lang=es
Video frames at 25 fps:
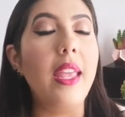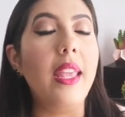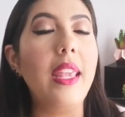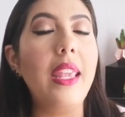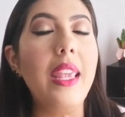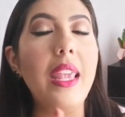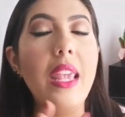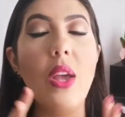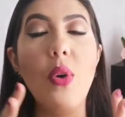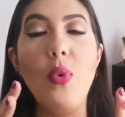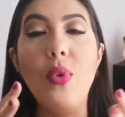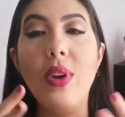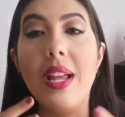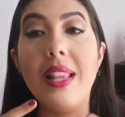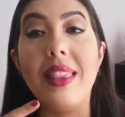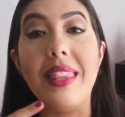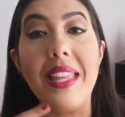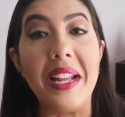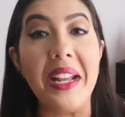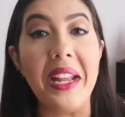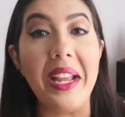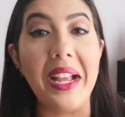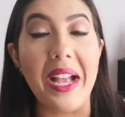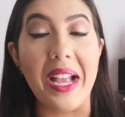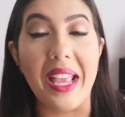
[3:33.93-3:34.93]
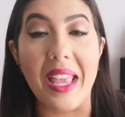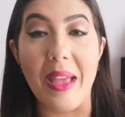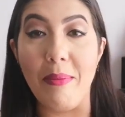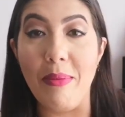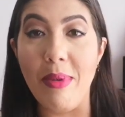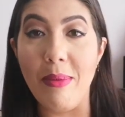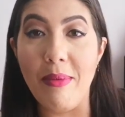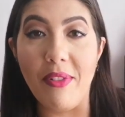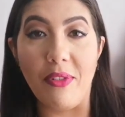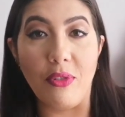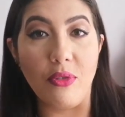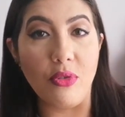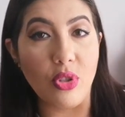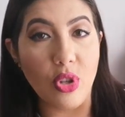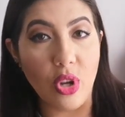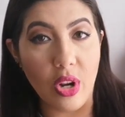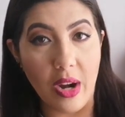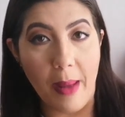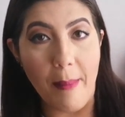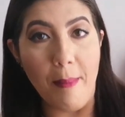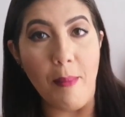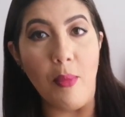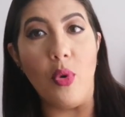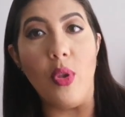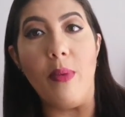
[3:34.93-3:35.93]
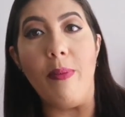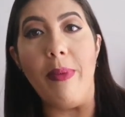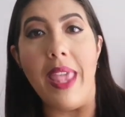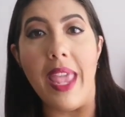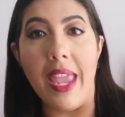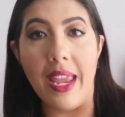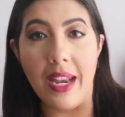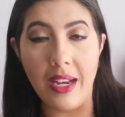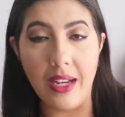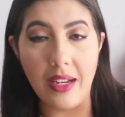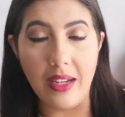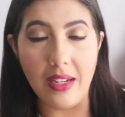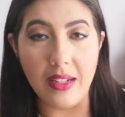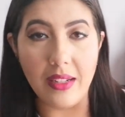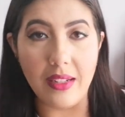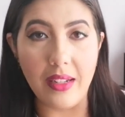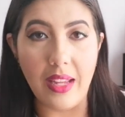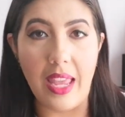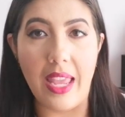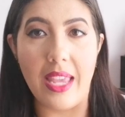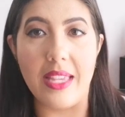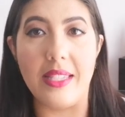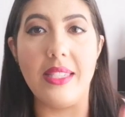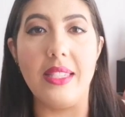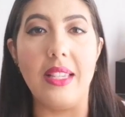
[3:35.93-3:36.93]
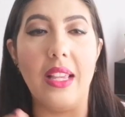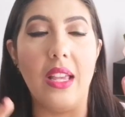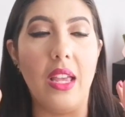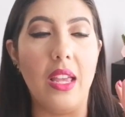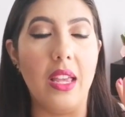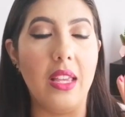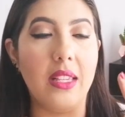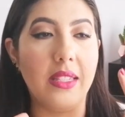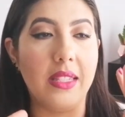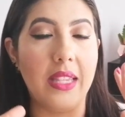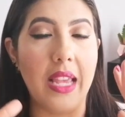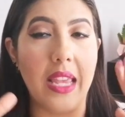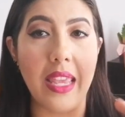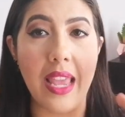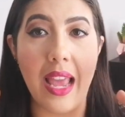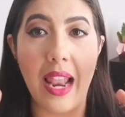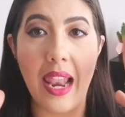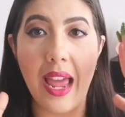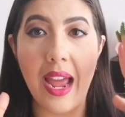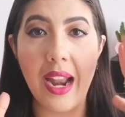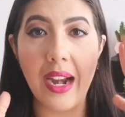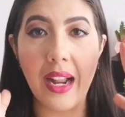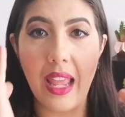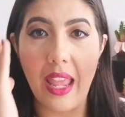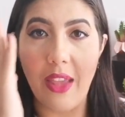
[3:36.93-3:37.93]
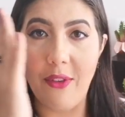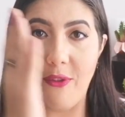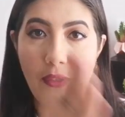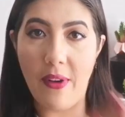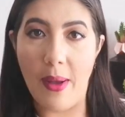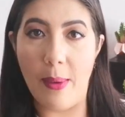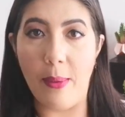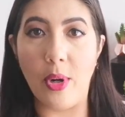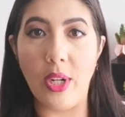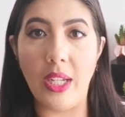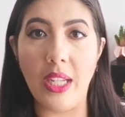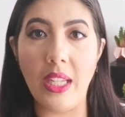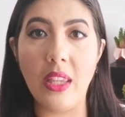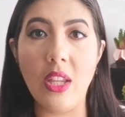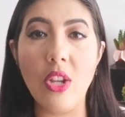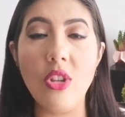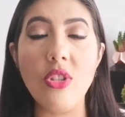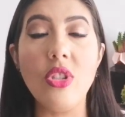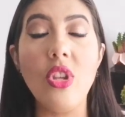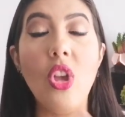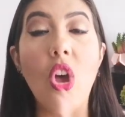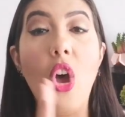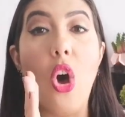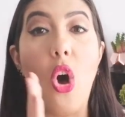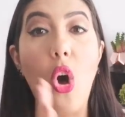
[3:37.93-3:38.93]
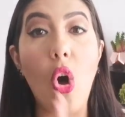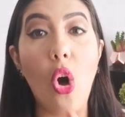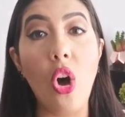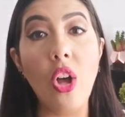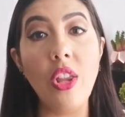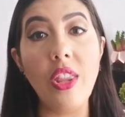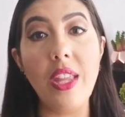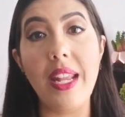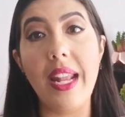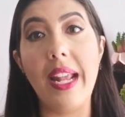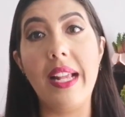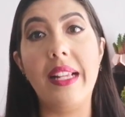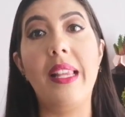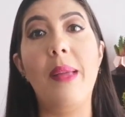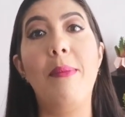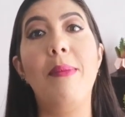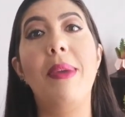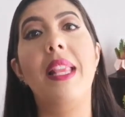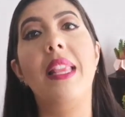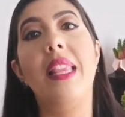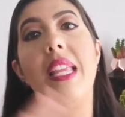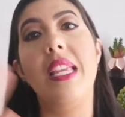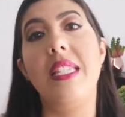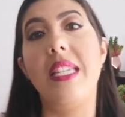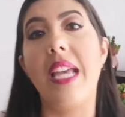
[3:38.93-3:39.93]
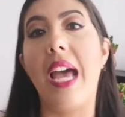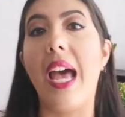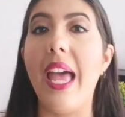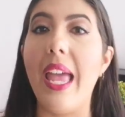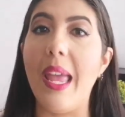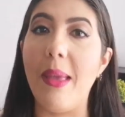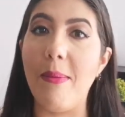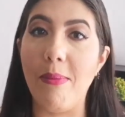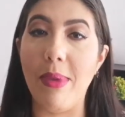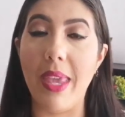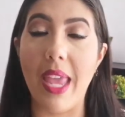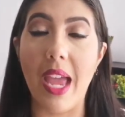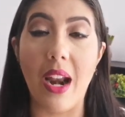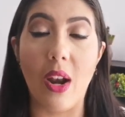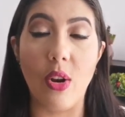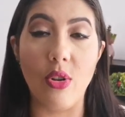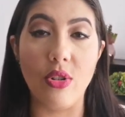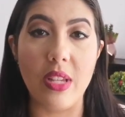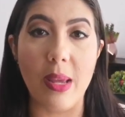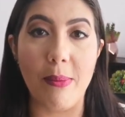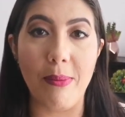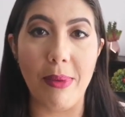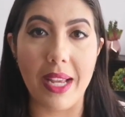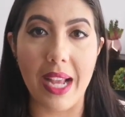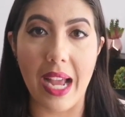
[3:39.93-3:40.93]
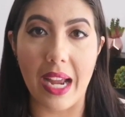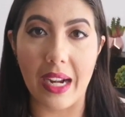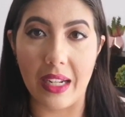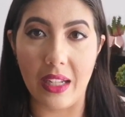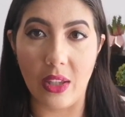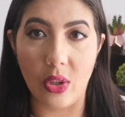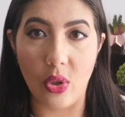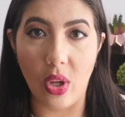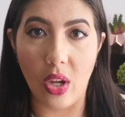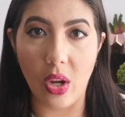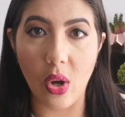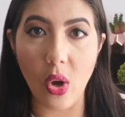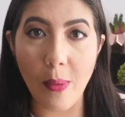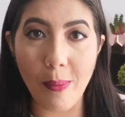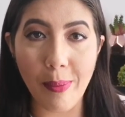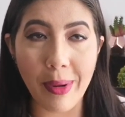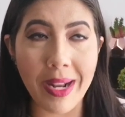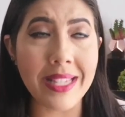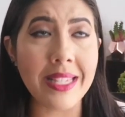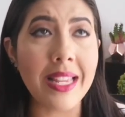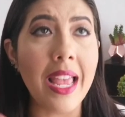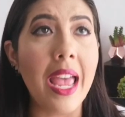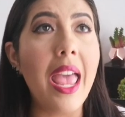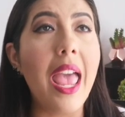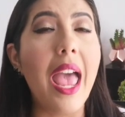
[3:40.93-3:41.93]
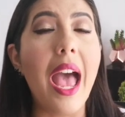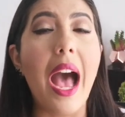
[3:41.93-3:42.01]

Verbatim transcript: Y una técnica que a mí me funciona muy bien es señalar en favoritos o directamente ya enviarlos a mi carrito de compras.